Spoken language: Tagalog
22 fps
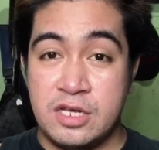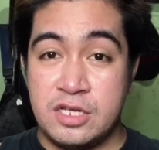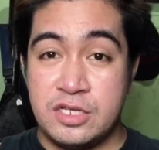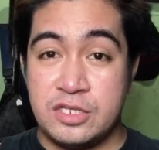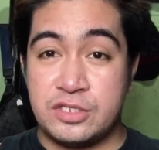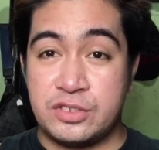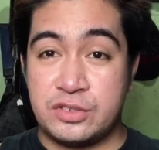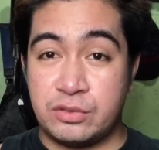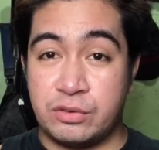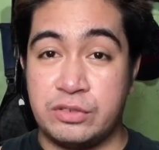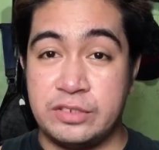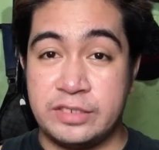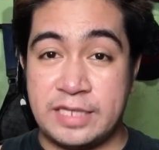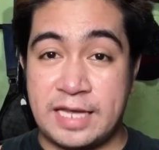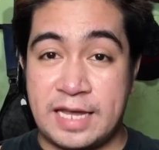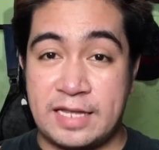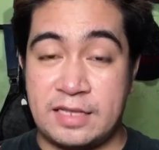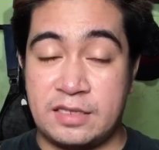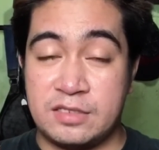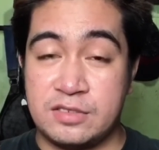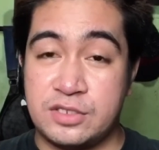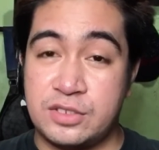So
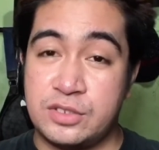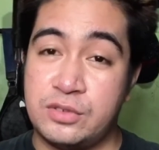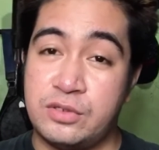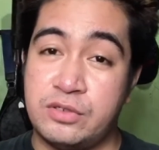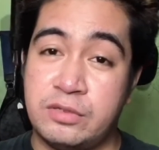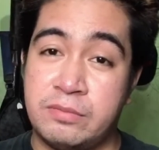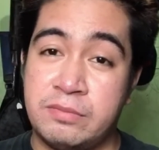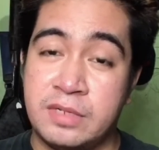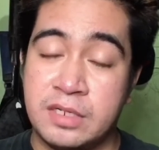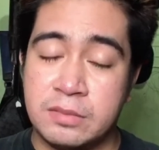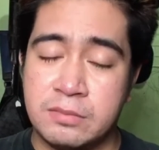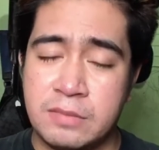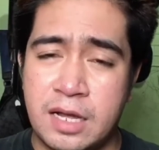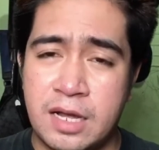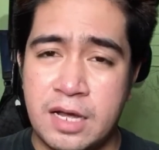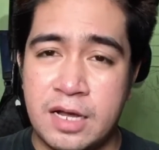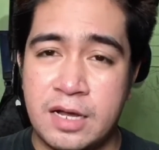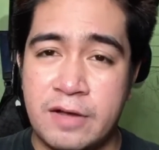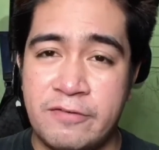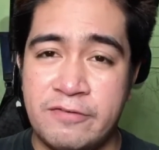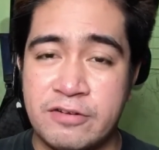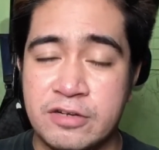yan, so mag,
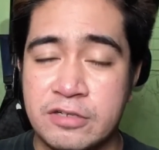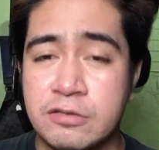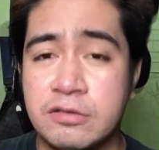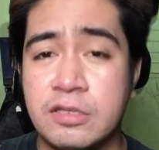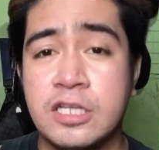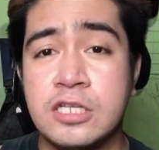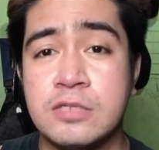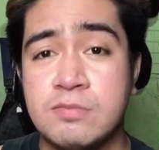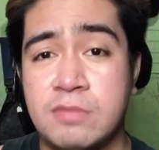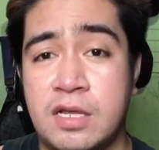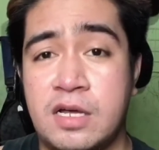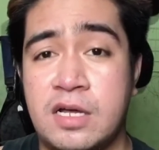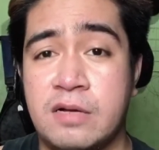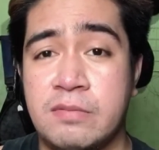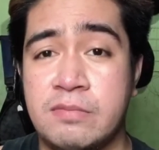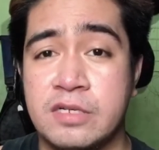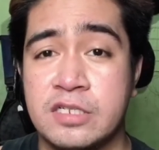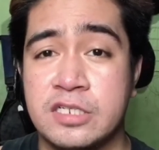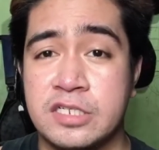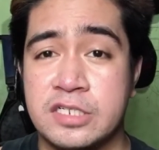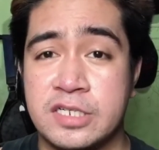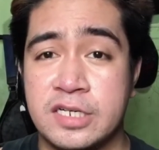uh, for today's vlog,
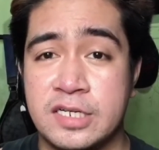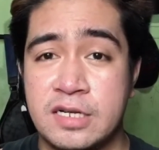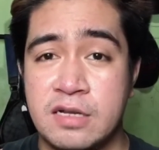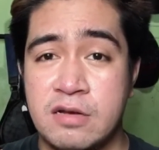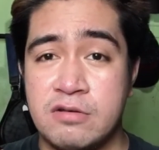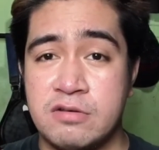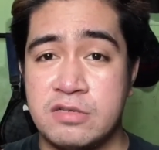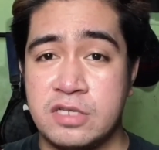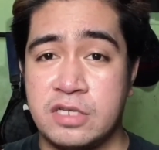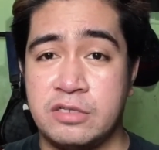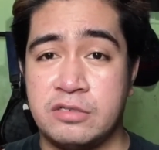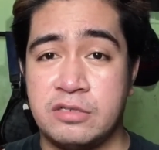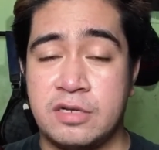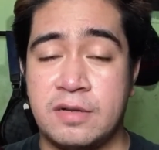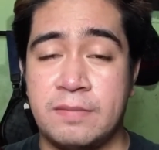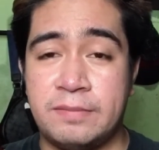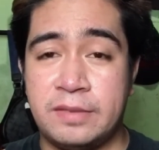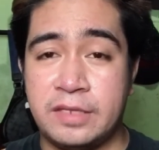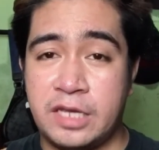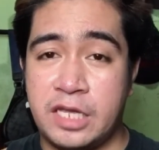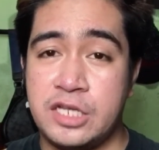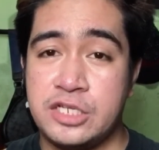mag-share lang ako sa inyo ng
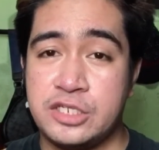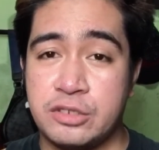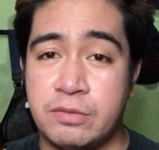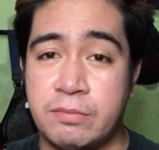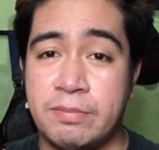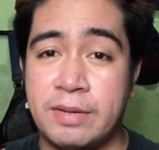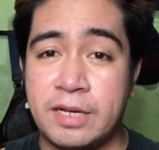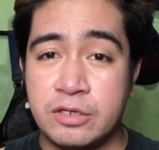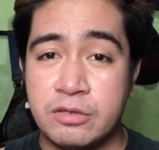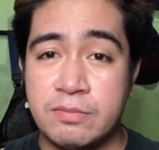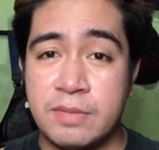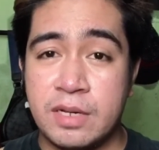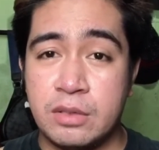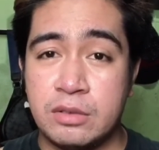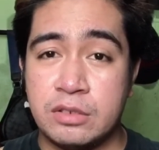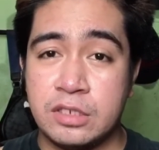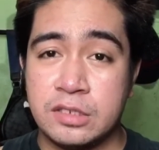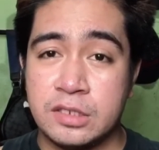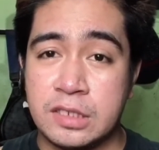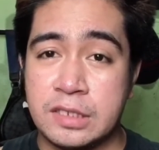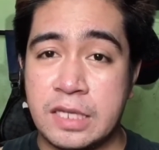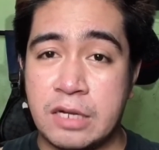application paano ba
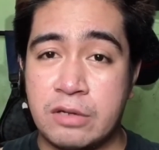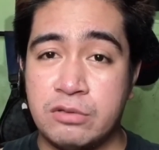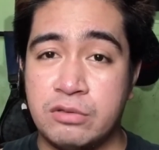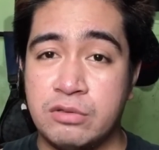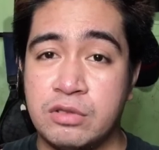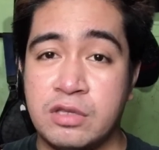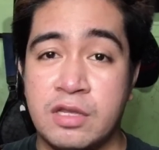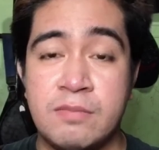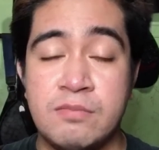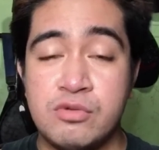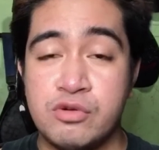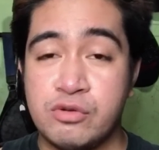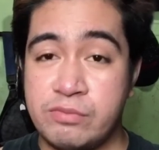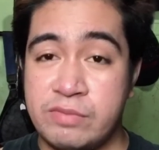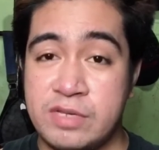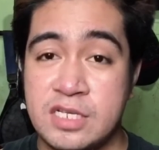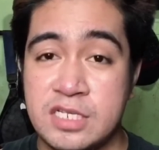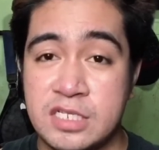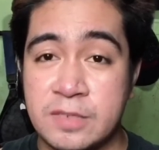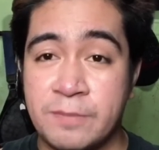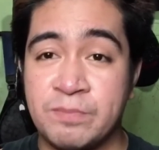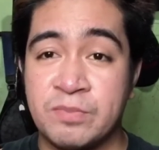ako nagda-download ng
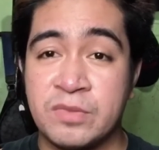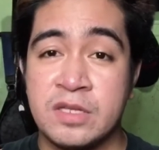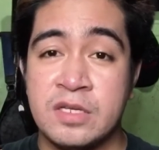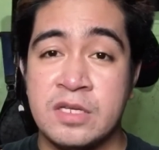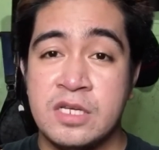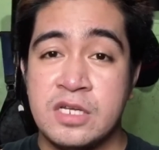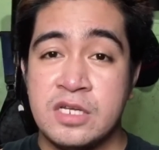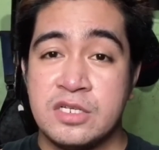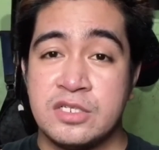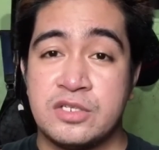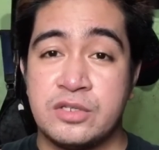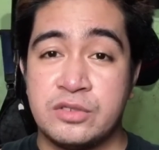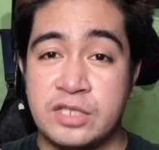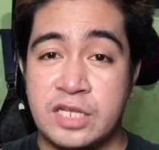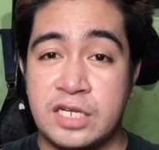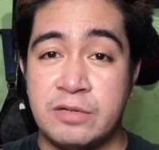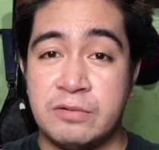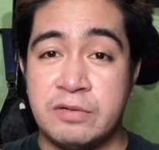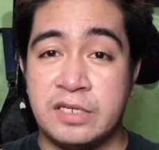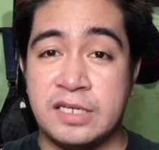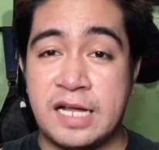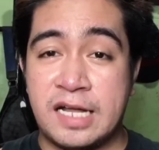movies. So
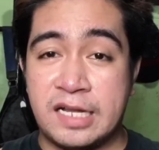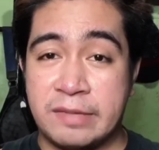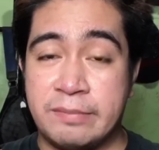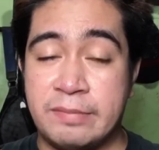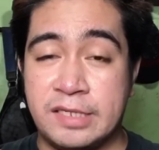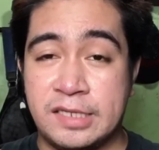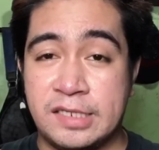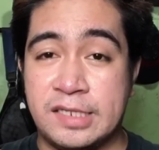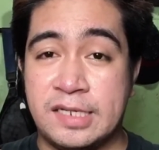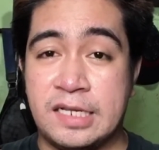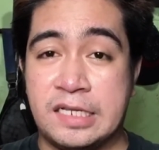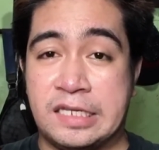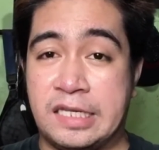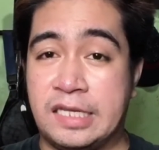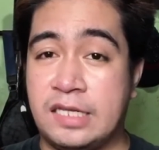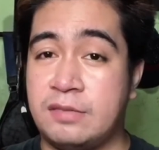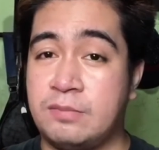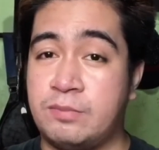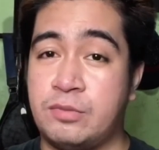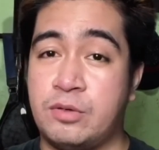dalawa yung gagamitin natin.